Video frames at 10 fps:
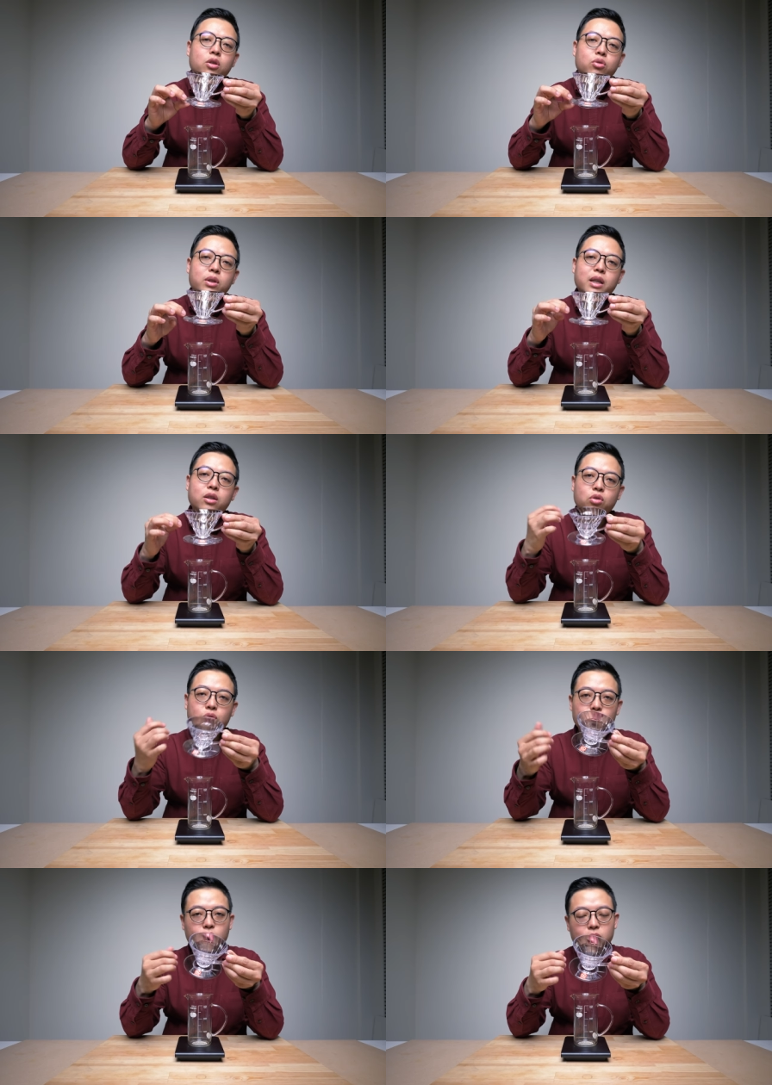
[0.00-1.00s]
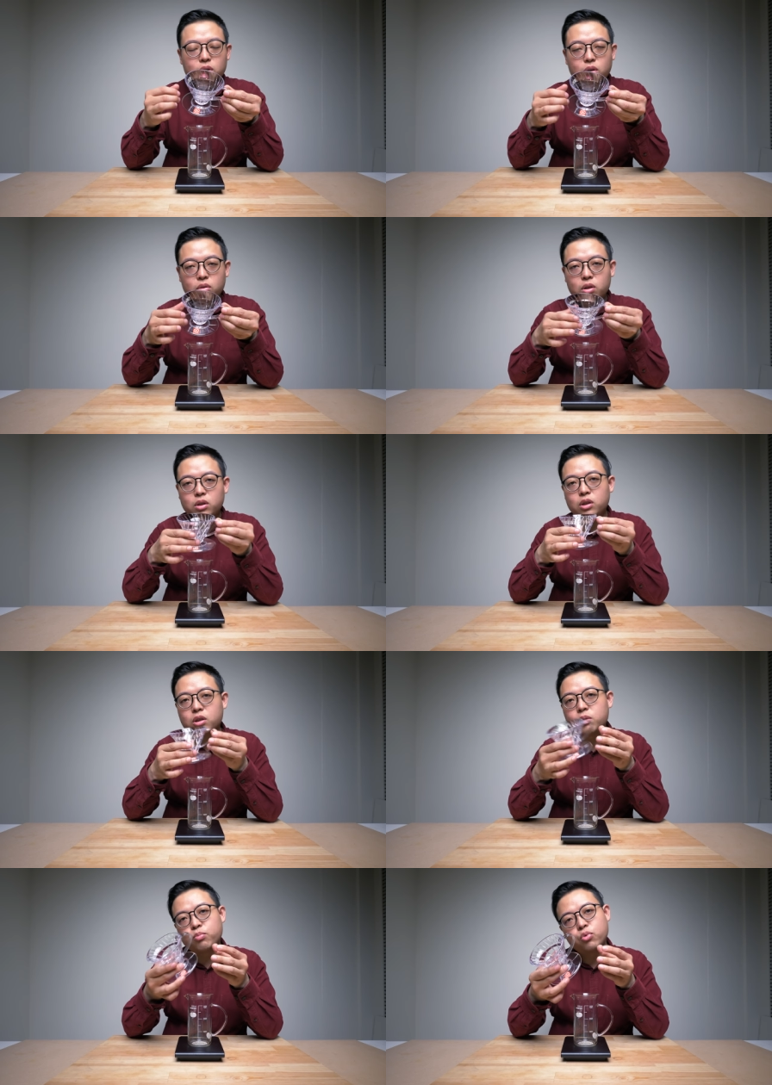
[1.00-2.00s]
所以在你冲煮过程之中呢，其
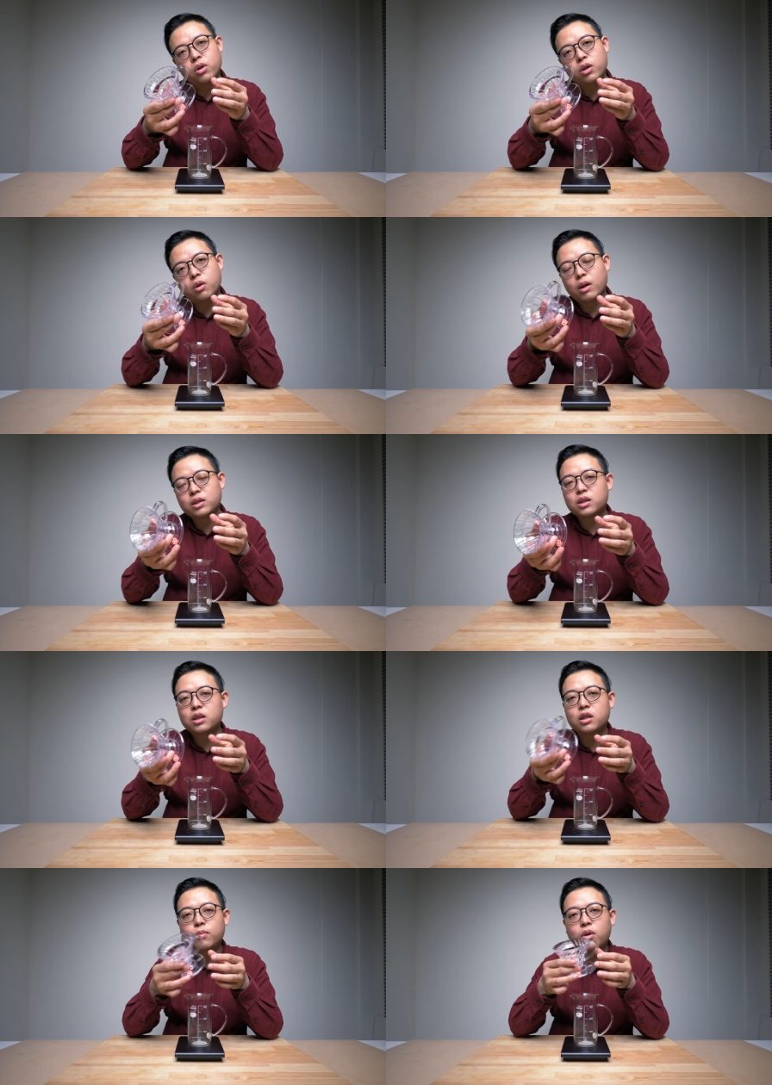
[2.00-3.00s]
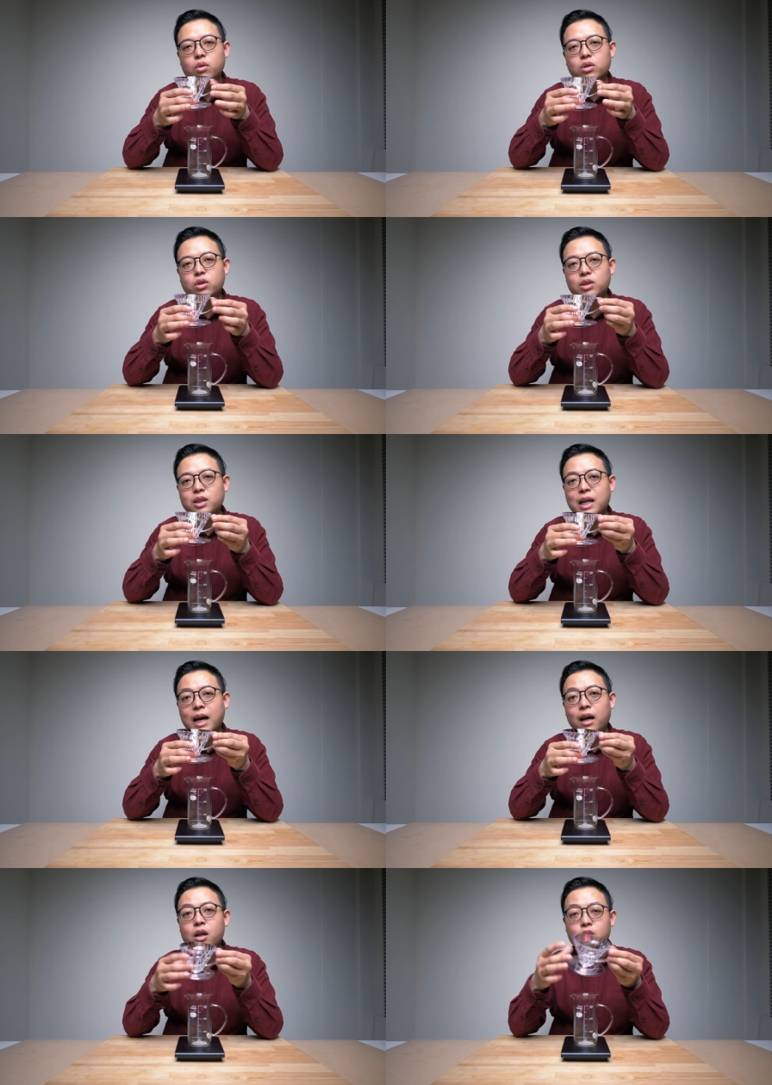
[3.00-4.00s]
实不会有环境荷尔蒙或是有其
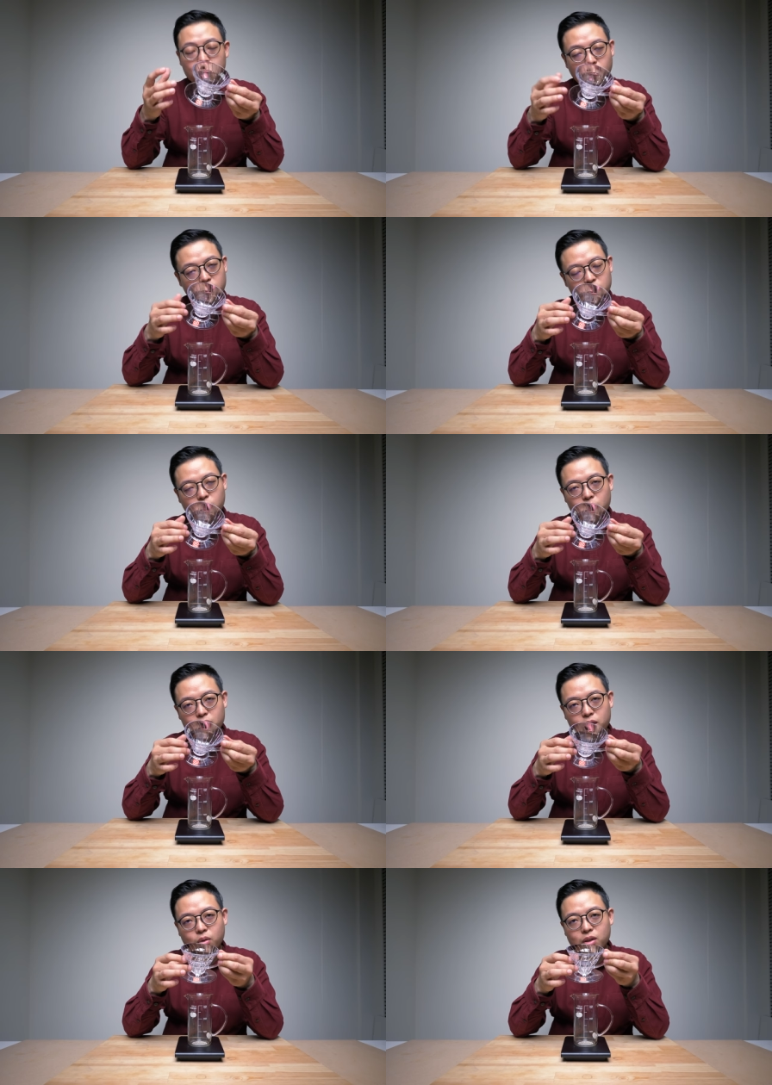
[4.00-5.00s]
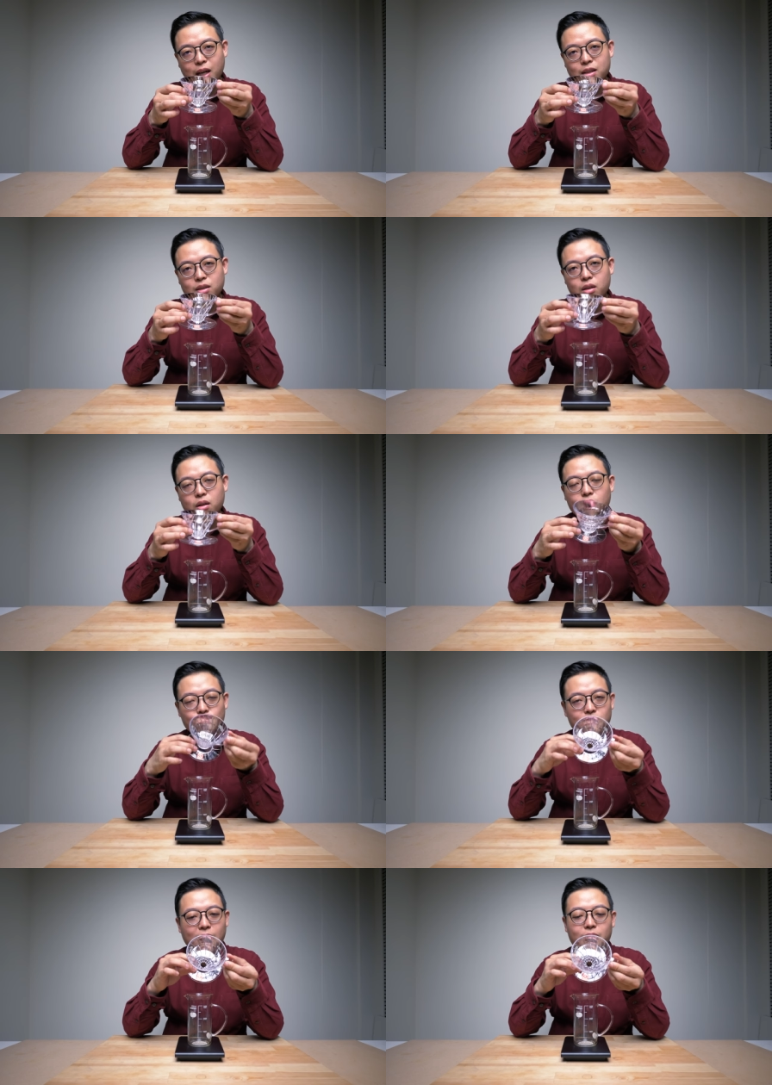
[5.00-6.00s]
他塑化剂的问题会产生的哈，
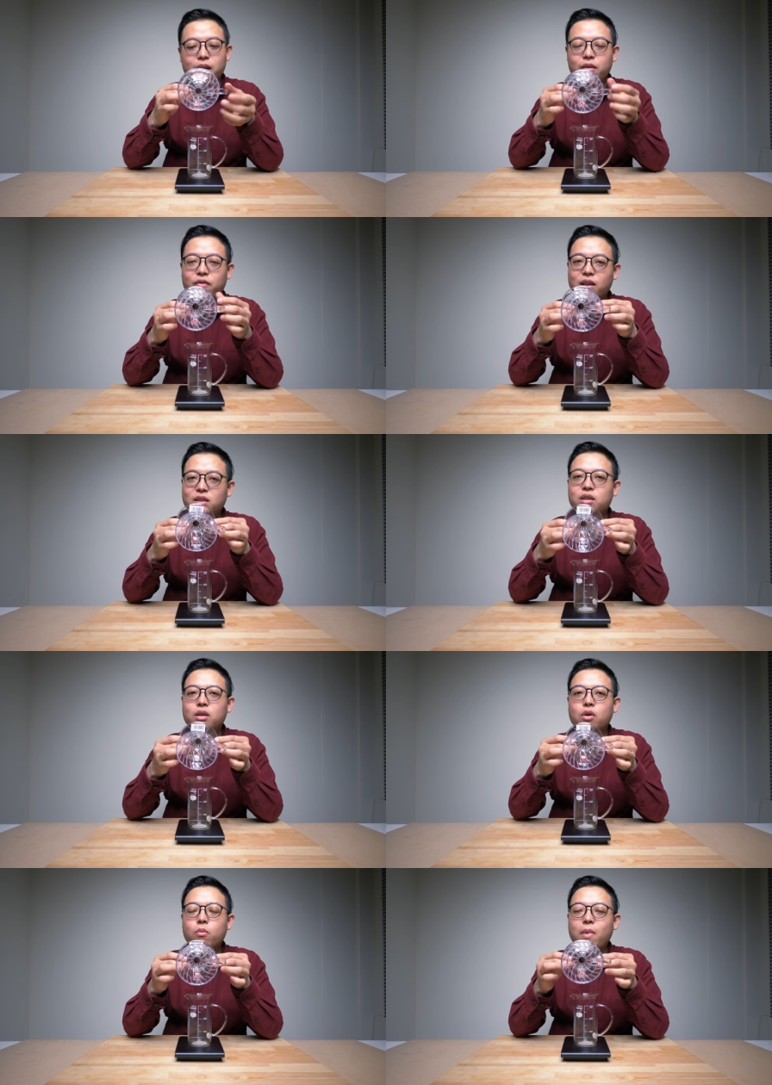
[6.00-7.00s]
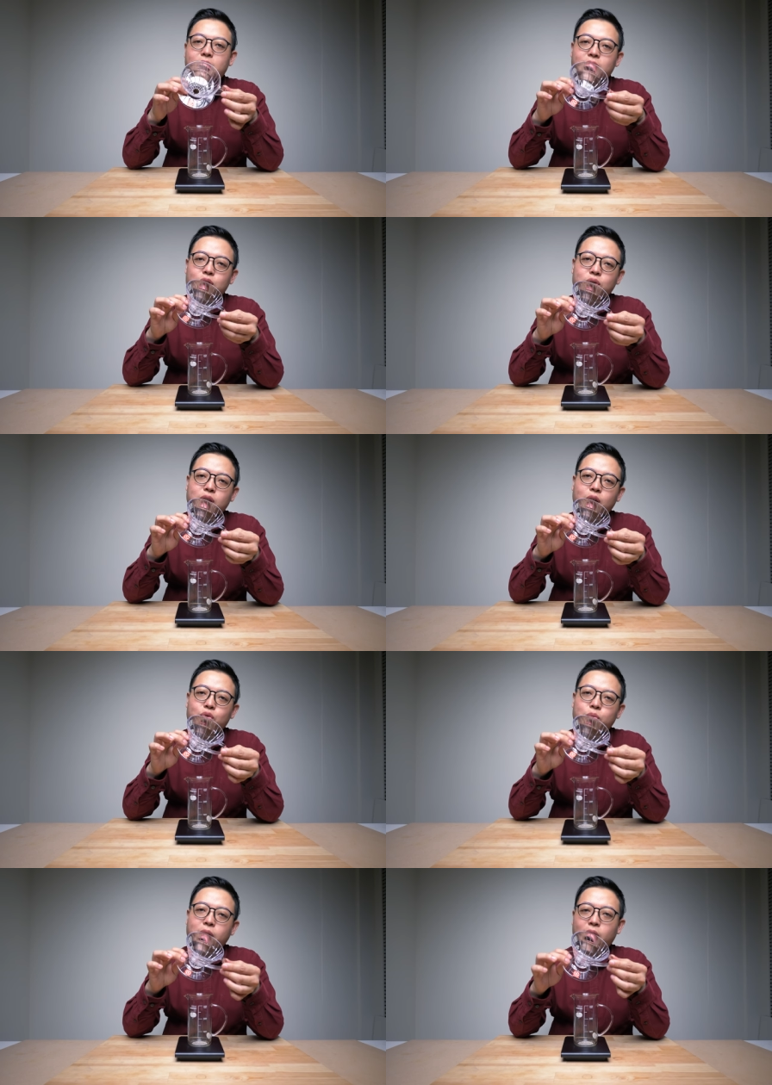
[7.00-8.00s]
所以大家可以放心的购买。那塑胶
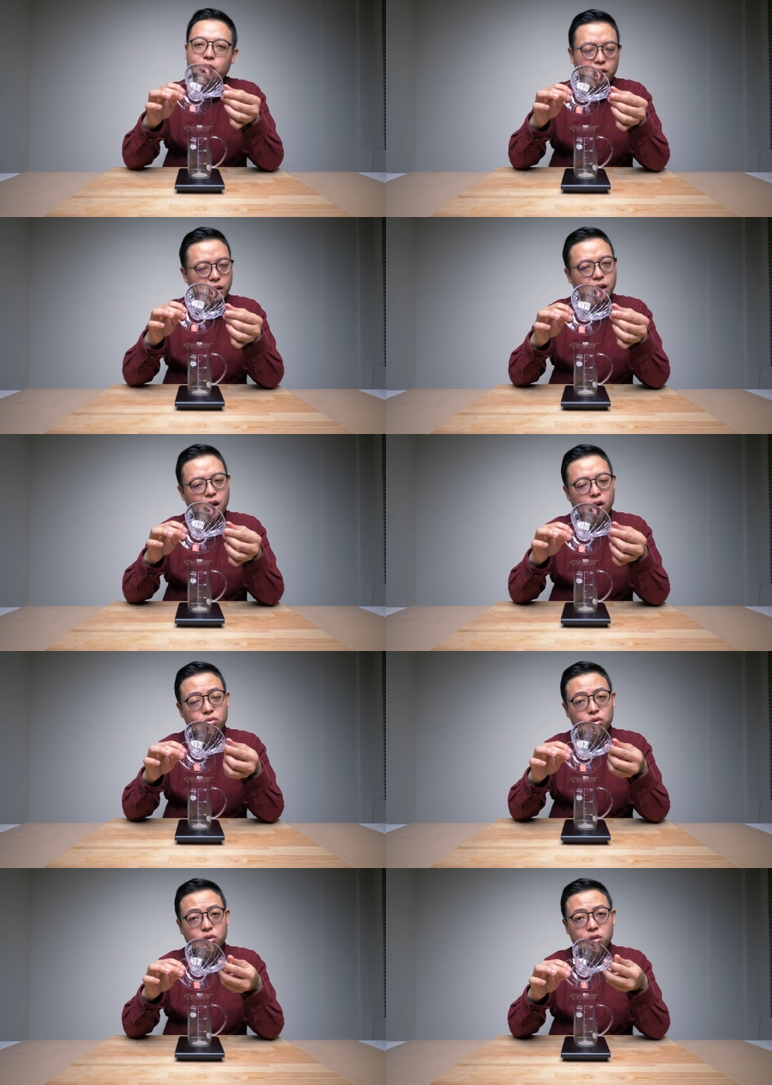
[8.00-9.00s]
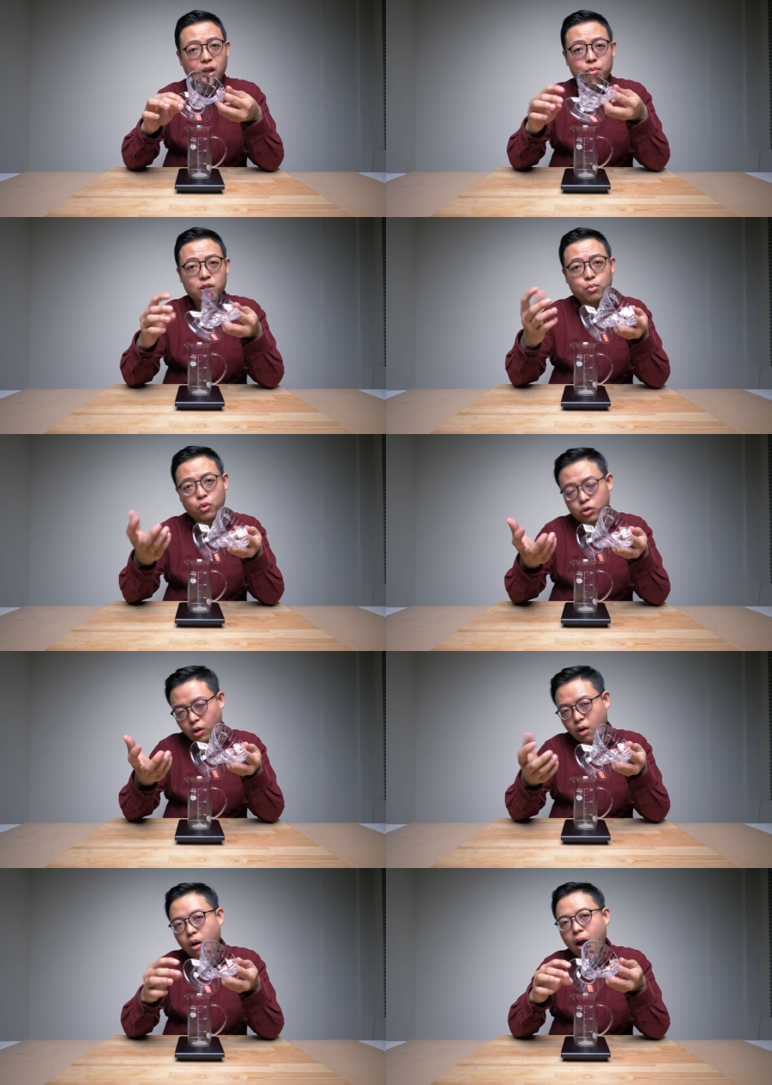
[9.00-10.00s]
滤杯还有一个很大的好处就是它比较不会
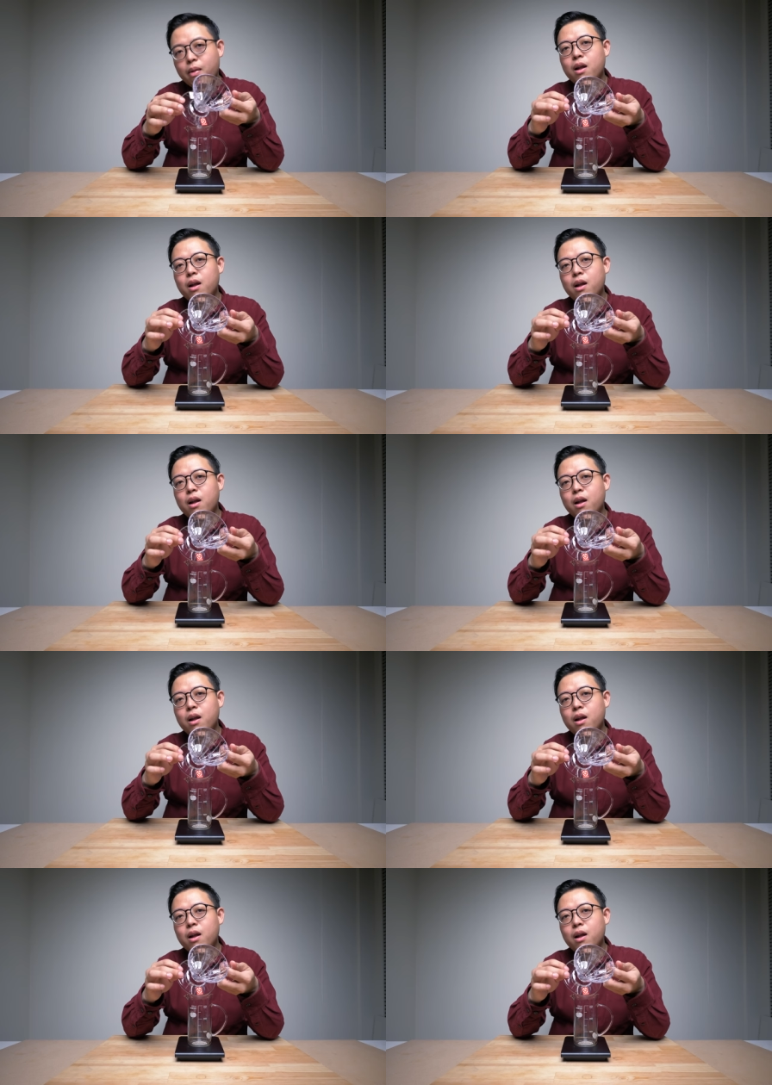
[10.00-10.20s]
摔坏，